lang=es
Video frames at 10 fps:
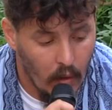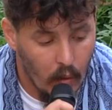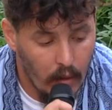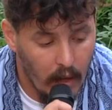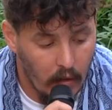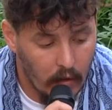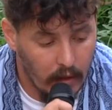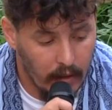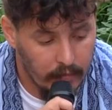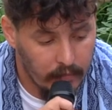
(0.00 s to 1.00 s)
Una
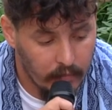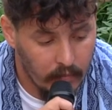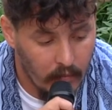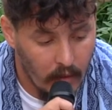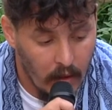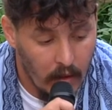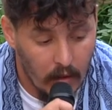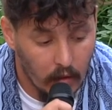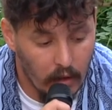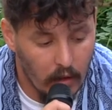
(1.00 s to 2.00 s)
hoja.
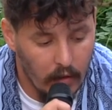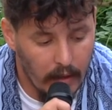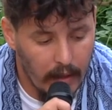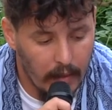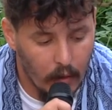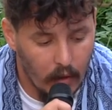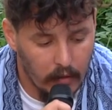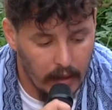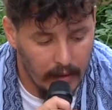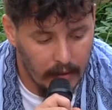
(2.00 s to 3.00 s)
No tengo idea por
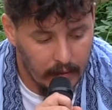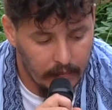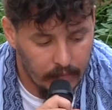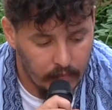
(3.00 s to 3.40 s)
dónde anda.